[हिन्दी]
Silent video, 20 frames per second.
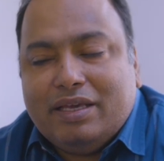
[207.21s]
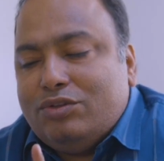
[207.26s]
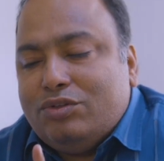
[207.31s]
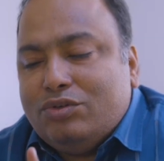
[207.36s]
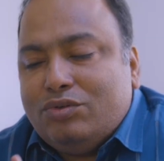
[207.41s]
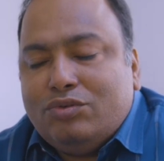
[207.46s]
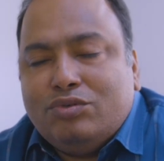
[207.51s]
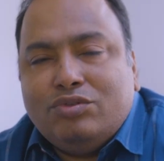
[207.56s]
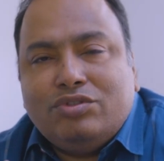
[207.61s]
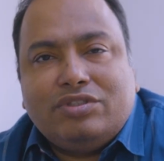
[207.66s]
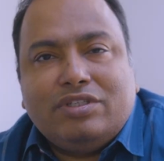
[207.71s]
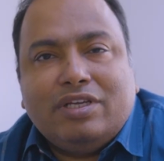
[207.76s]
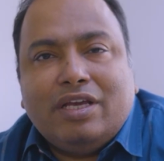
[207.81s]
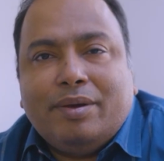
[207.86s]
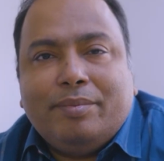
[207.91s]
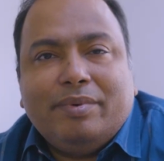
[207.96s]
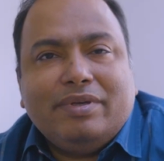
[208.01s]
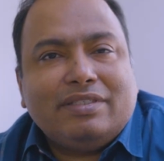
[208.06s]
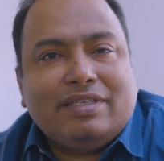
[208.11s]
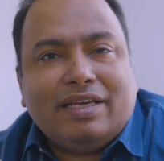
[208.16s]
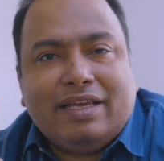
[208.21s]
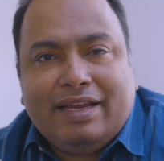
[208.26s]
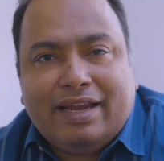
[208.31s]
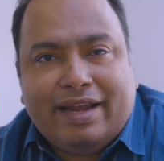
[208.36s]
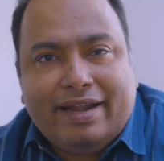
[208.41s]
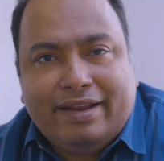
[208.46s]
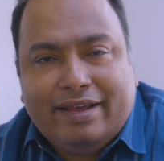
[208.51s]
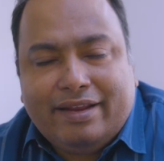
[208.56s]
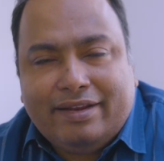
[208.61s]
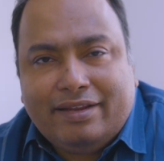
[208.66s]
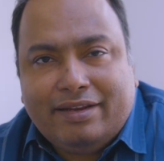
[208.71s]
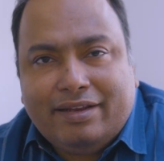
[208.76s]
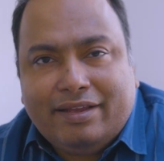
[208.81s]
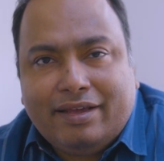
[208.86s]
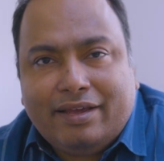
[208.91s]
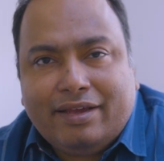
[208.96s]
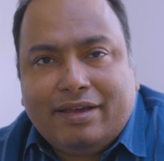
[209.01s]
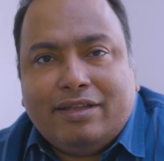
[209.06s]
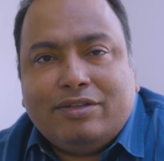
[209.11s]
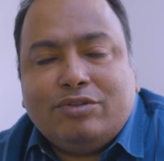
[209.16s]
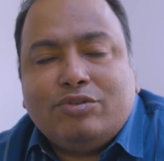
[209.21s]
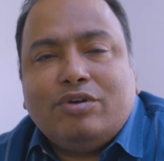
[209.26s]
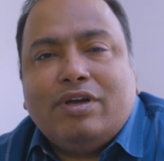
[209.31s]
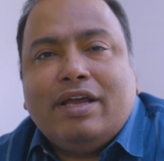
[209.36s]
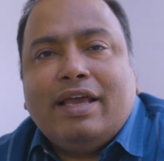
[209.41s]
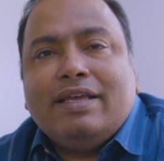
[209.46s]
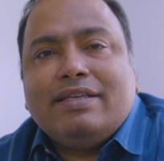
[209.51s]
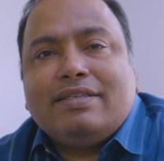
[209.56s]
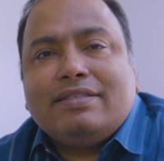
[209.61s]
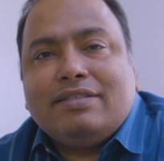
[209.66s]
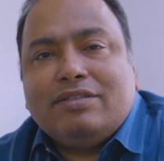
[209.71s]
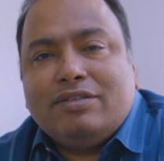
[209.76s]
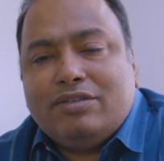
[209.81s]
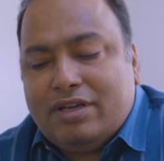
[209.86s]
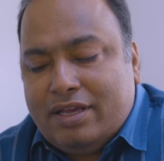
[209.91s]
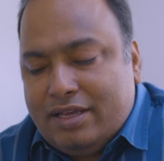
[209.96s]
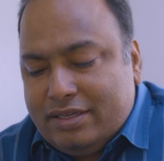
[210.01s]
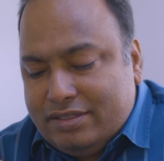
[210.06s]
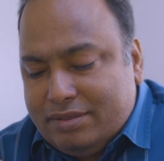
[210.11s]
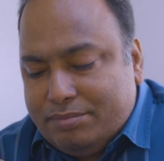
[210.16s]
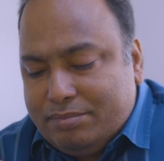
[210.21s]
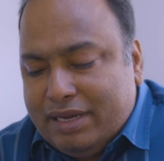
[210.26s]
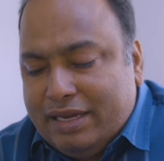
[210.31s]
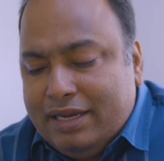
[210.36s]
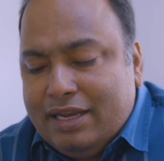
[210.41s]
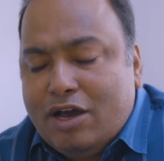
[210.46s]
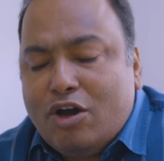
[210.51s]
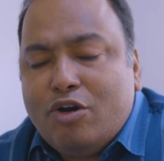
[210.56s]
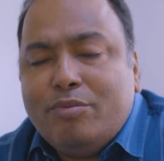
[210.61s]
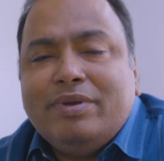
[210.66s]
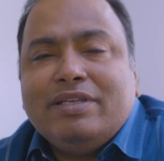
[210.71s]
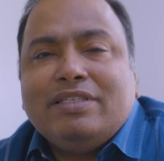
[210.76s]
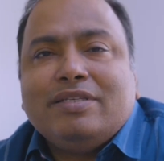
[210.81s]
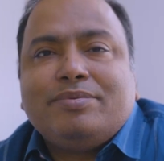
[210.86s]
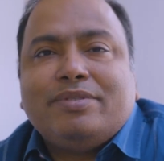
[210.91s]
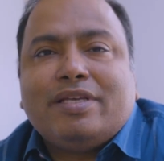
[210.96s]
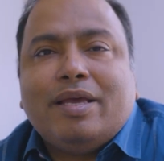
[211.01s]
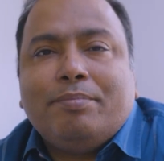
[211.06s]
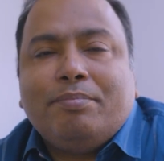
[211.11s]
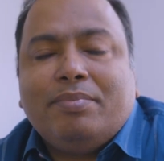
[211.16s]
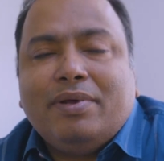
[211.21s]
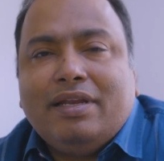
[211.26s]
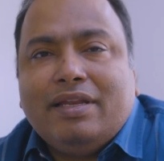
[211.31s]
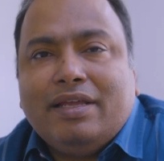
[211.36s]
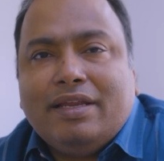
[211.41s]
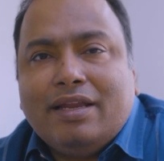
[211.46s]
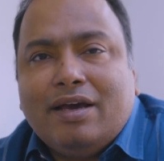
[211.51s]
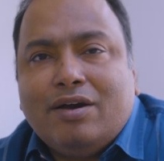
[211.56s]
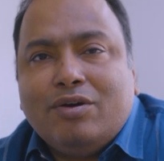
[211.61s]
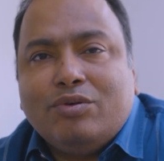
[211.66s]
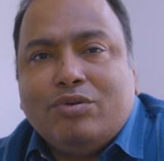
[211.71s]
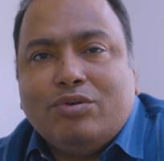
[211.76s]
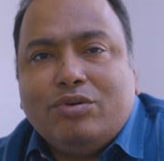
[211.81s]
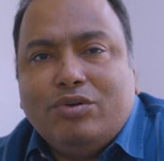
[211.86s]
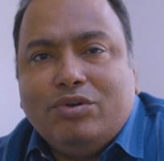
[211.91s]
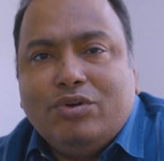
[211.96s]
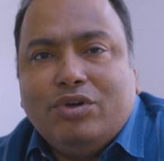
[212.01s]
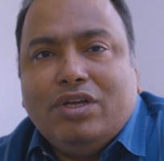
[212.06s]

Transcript: तो उस उससे हमें सही आइडिया नहीं लगेगा तो ऐसे ऐसे महिलाओं में जब सैंपल लेना हो